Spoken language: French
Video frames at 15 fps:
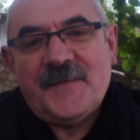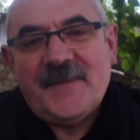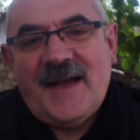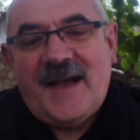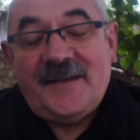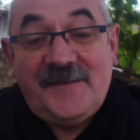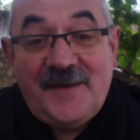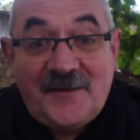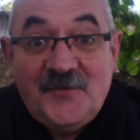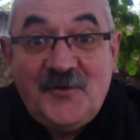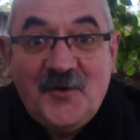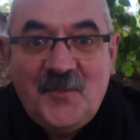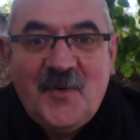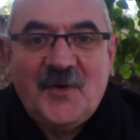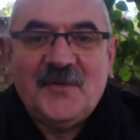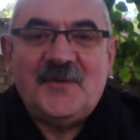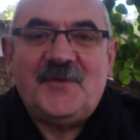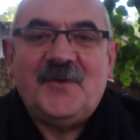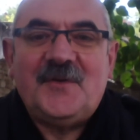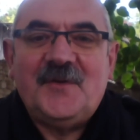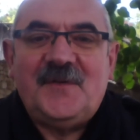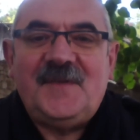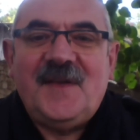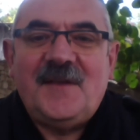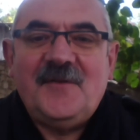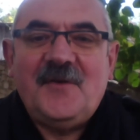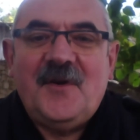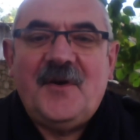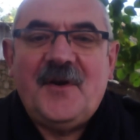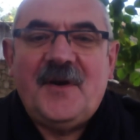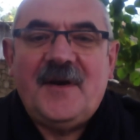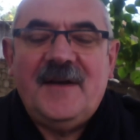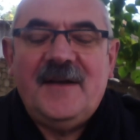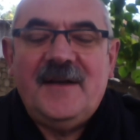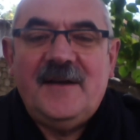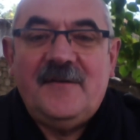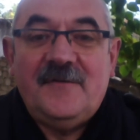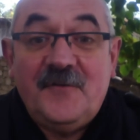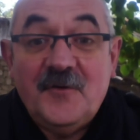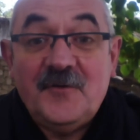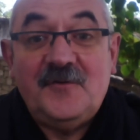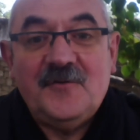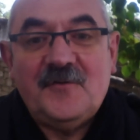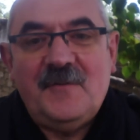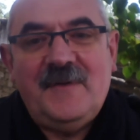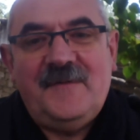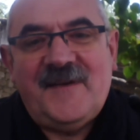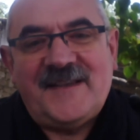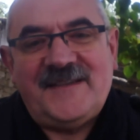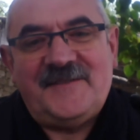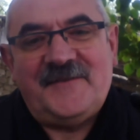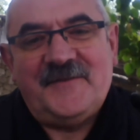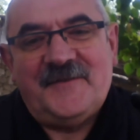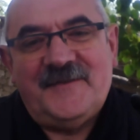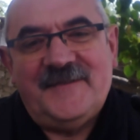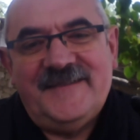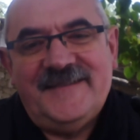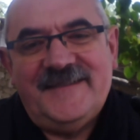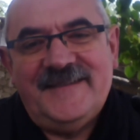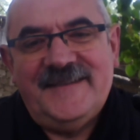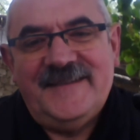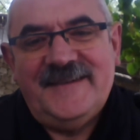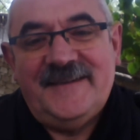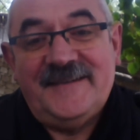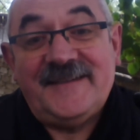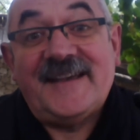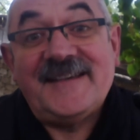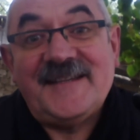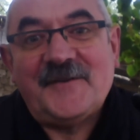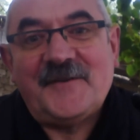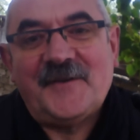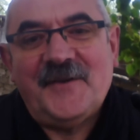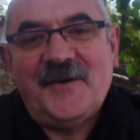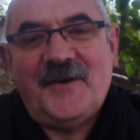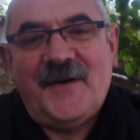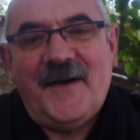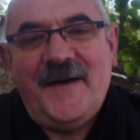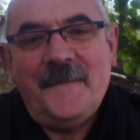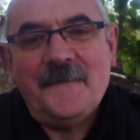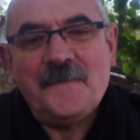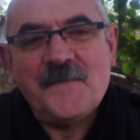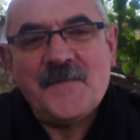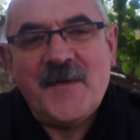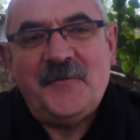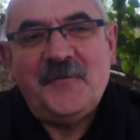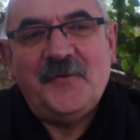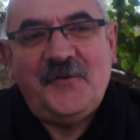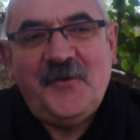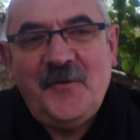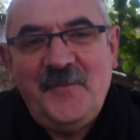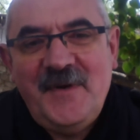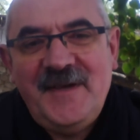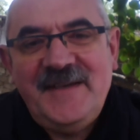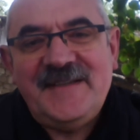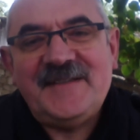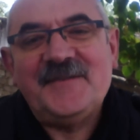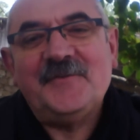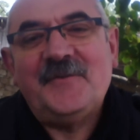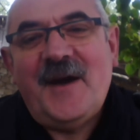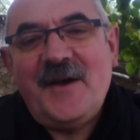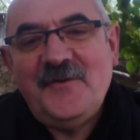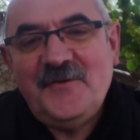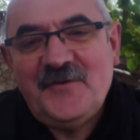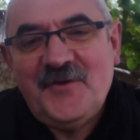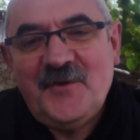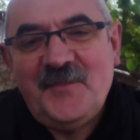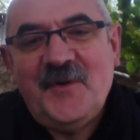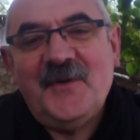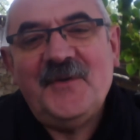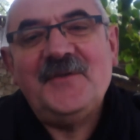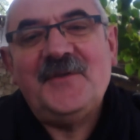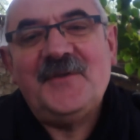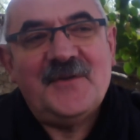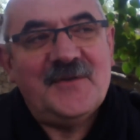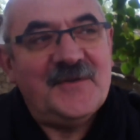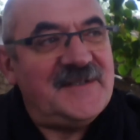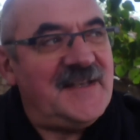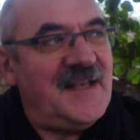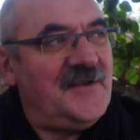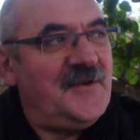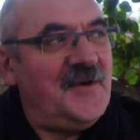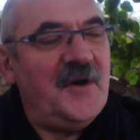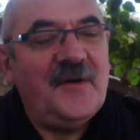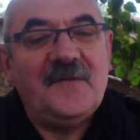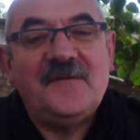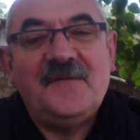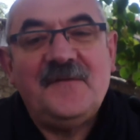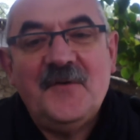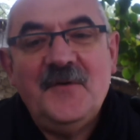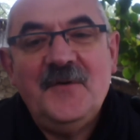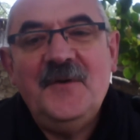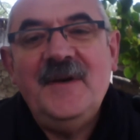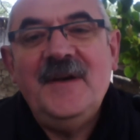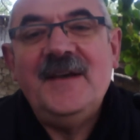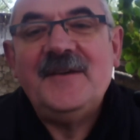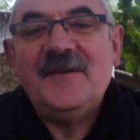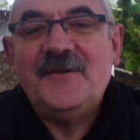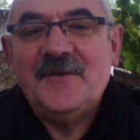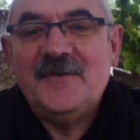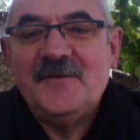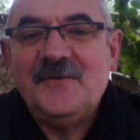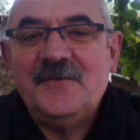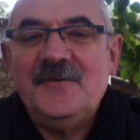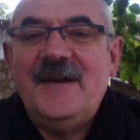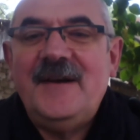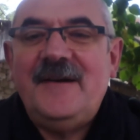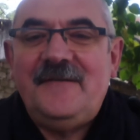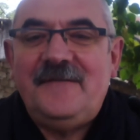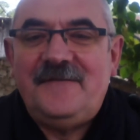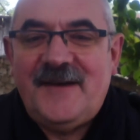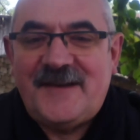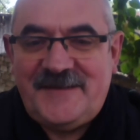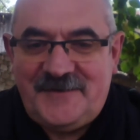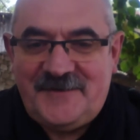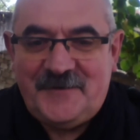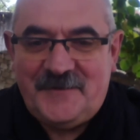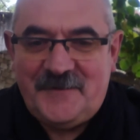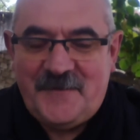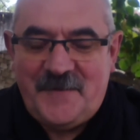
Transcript: à, à cette demande que le Seigneur veut que nous lui fassions, très étonnant, hein nous obéissons à une demande que le Seigneur veut que nous fassions